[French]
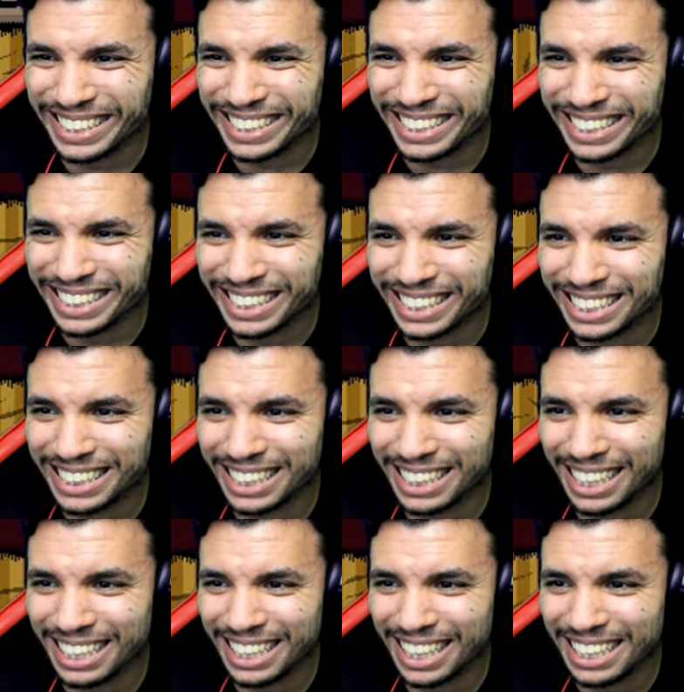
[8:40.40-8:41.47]
allez, allez, allez,
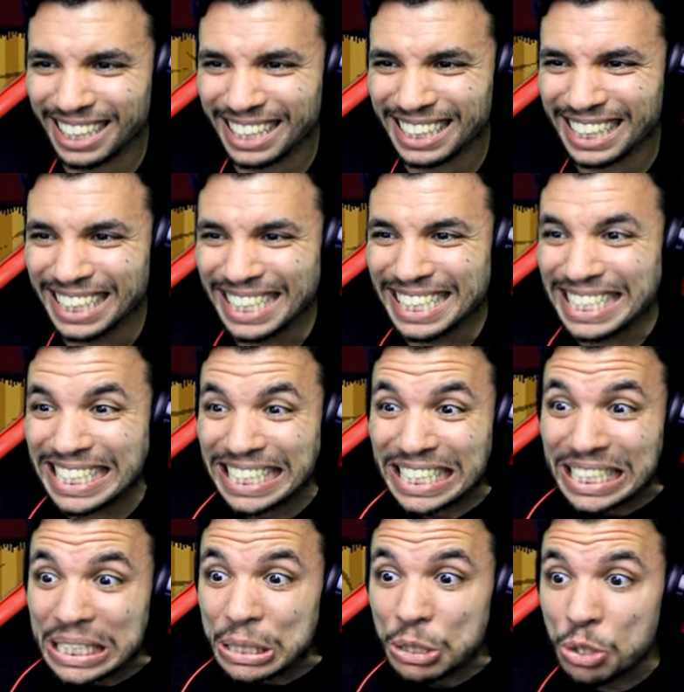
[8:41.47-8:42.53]
allez, allez, allez,
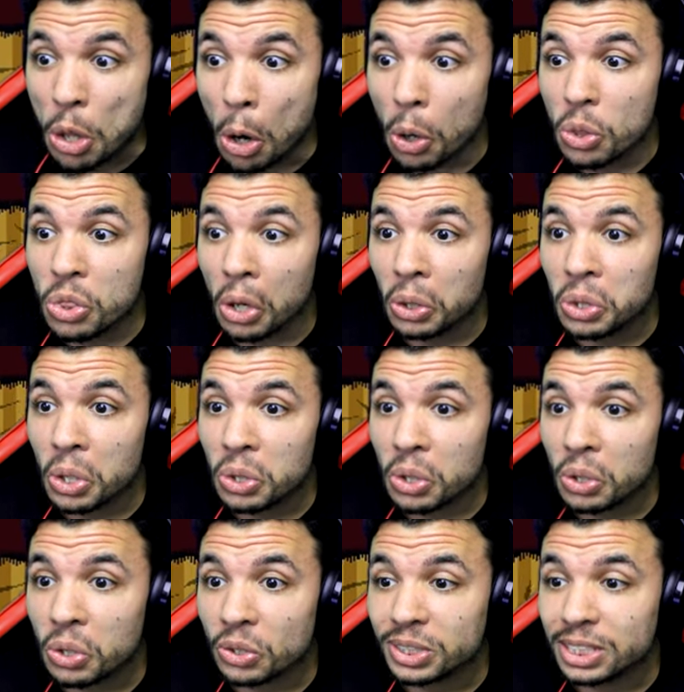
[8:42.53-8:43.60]
Non, non, non, non,
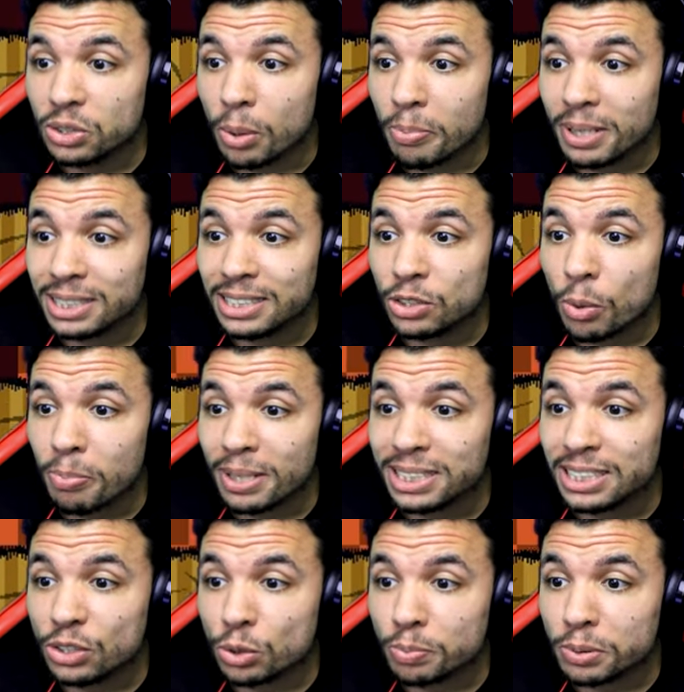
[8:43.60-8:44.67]
non, s'il te plaît, s'il te plaît,
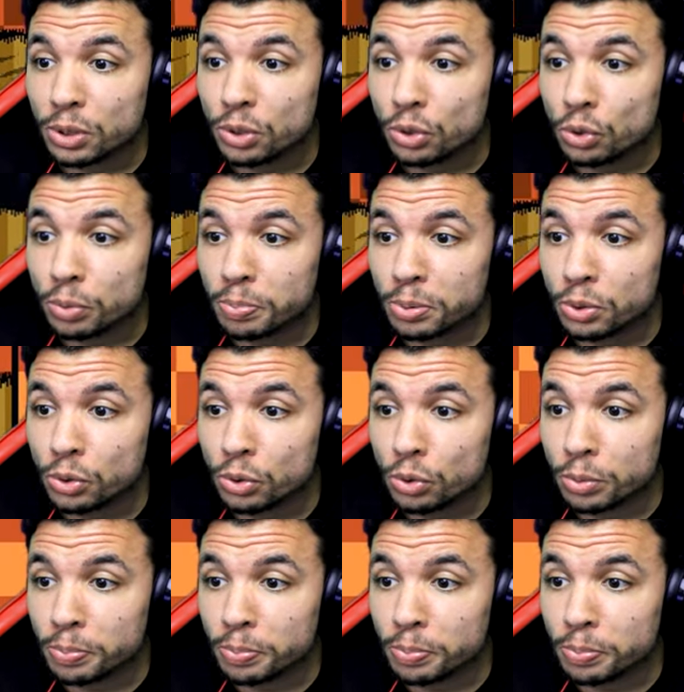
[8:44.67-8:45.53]
s'il te plaît, s'il te plaît, s'il te